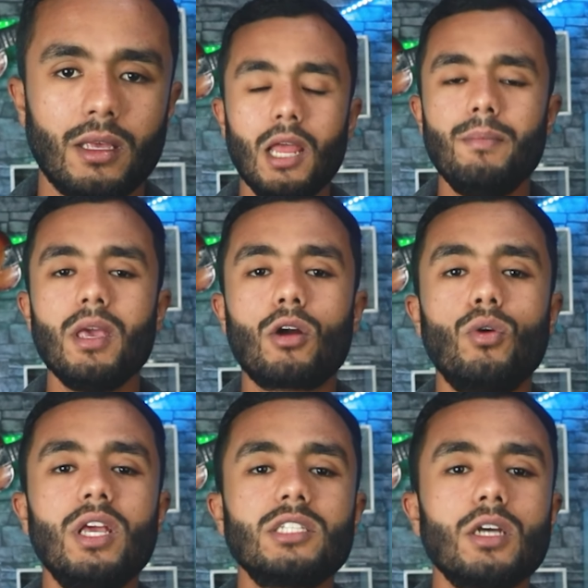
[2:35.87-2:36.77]
لم
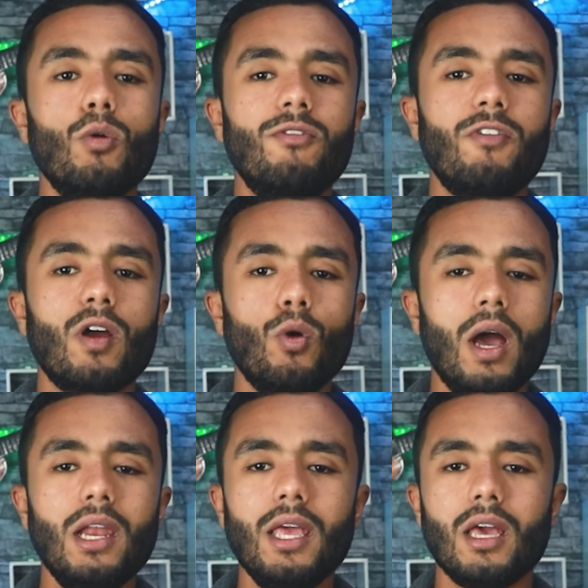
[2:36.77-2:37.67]
يكن يتوفر
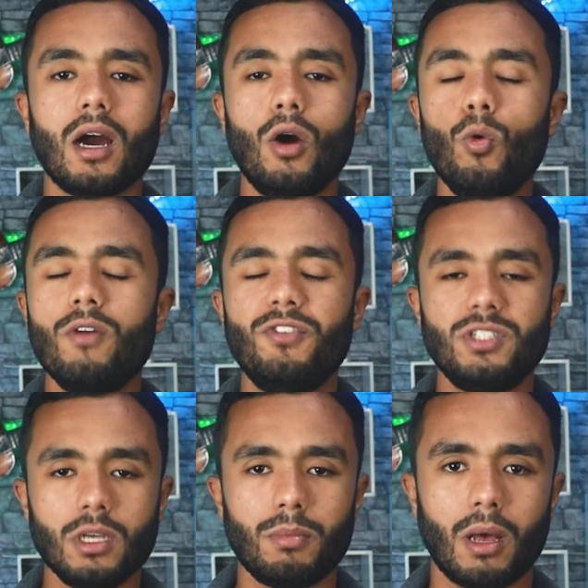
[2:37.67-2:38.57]
عليها هو في
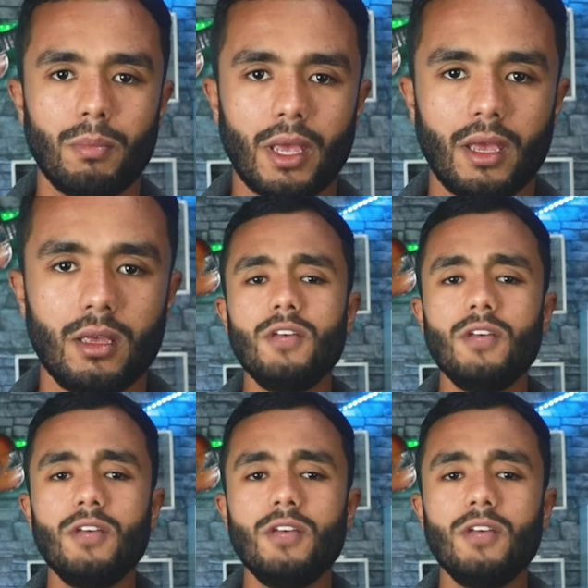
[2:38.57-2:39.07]
شبابه